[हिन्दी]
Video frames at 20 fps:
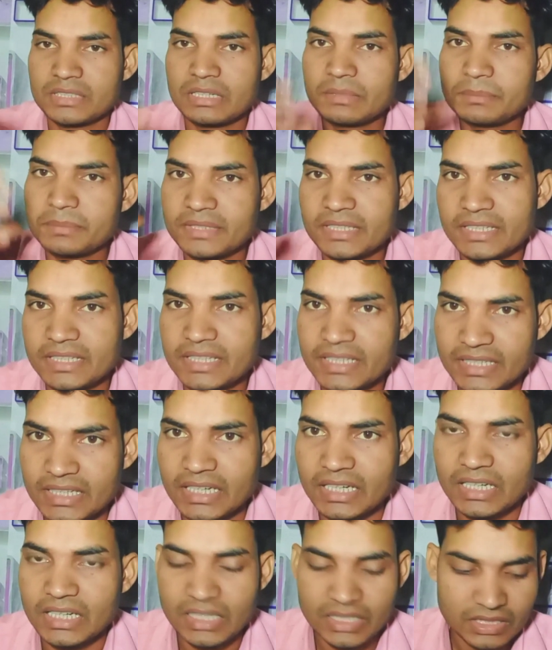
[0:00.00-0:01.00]
मतलब दे
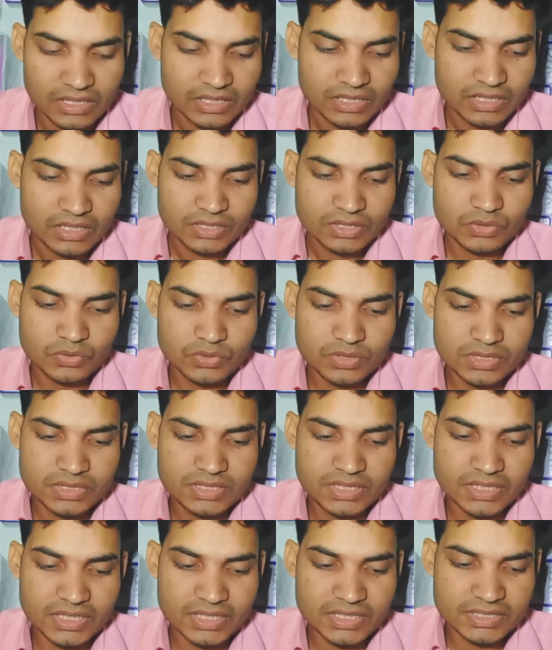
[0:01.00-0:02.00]
देगा तो
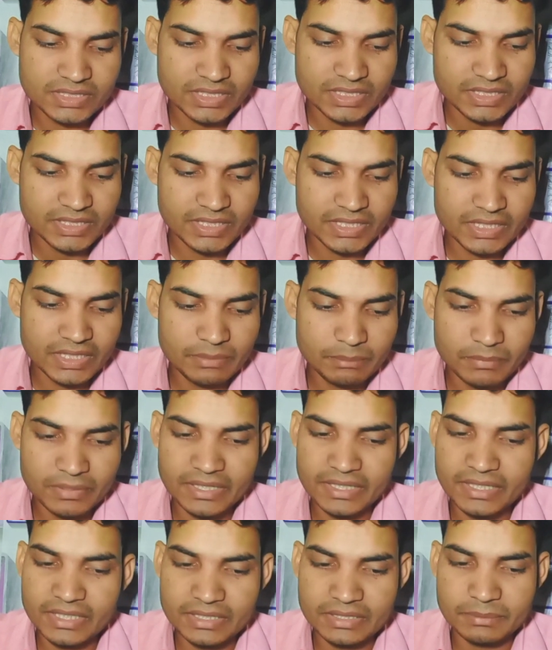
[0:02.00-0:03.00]
इस तरीके से ये
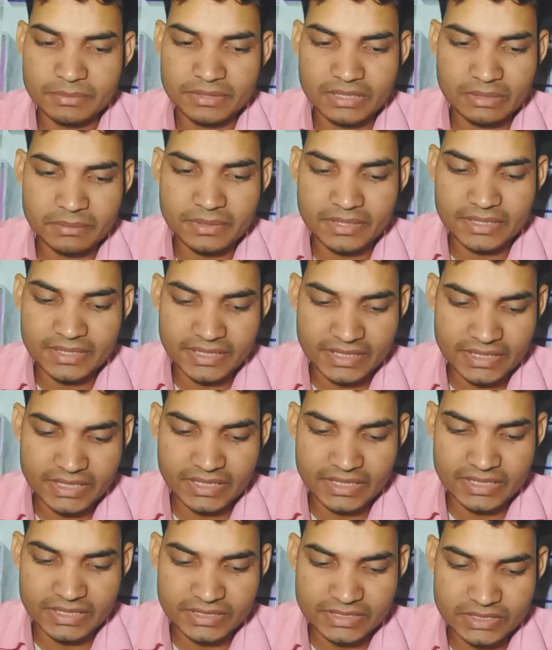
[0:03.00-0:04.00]
नंबर है ये मतलब ये
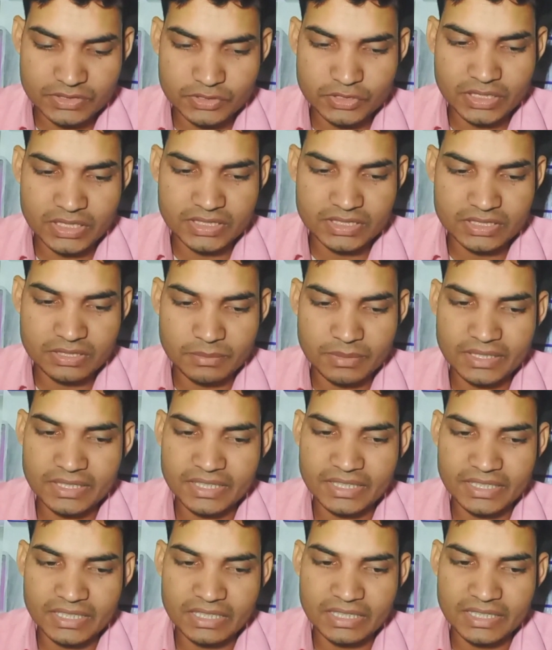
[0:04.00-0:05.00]
ट्रिक है जिसका
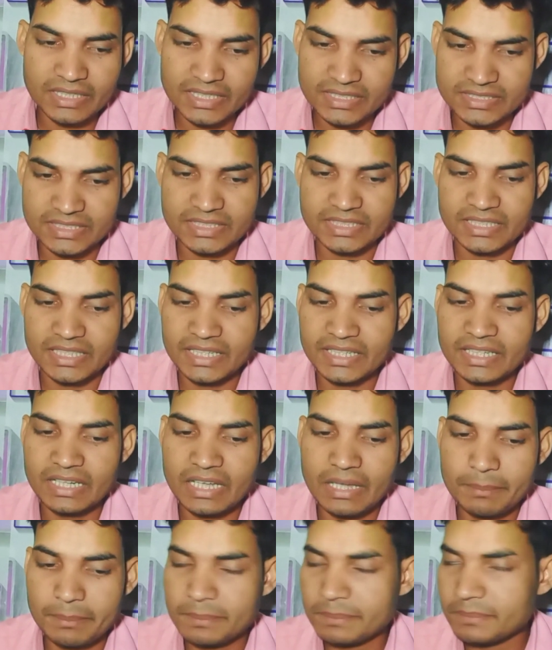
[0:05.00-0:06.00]
इस्तेमाल करके ले सकते हैं
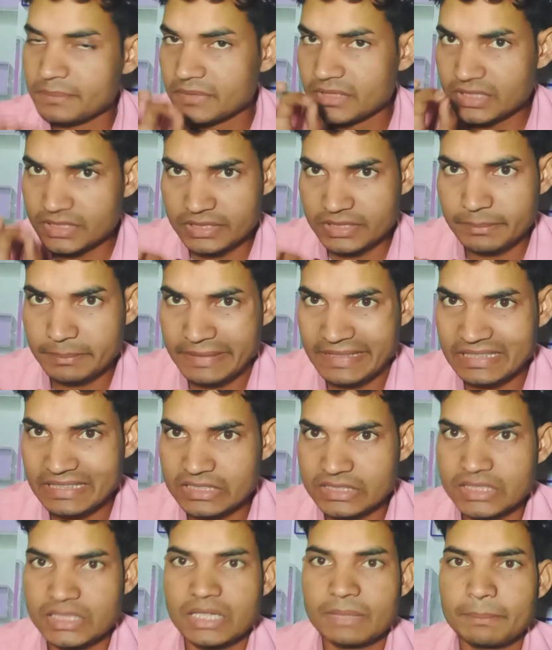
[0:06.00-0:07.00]
अगर आप इस
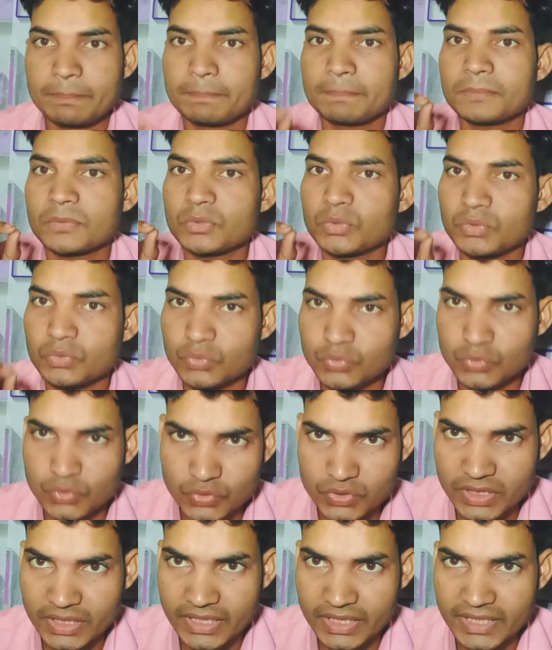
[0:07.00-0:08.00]
एप्लीकेशन का
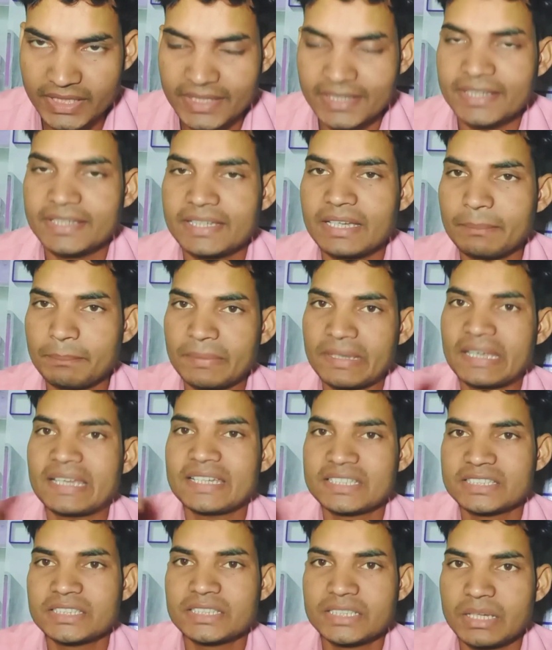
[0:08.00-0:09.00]
लूज कर रहे हैं या
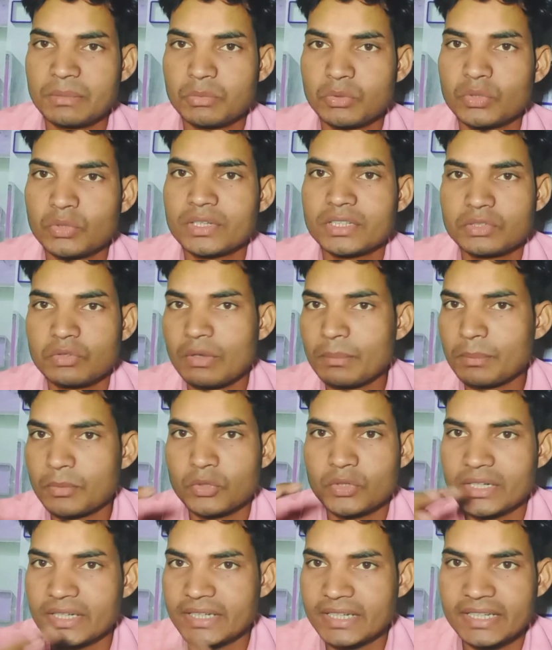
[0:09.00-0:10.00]
पहले से डाउनलोड है तो
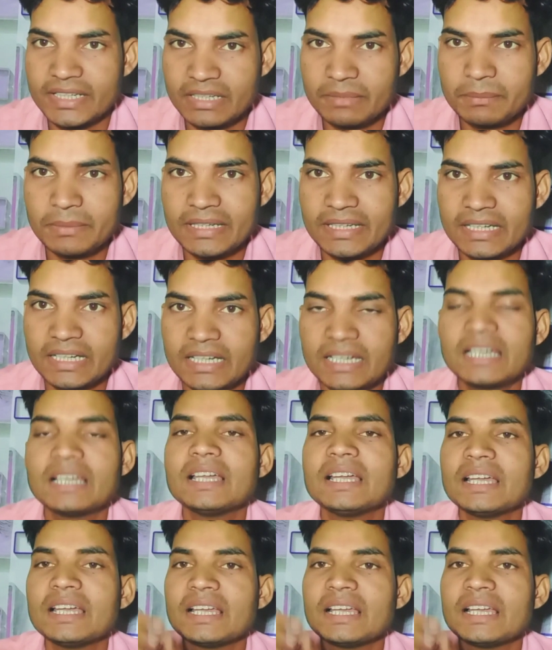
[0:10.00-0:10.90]
आपको डाटा नहीं मिलेगा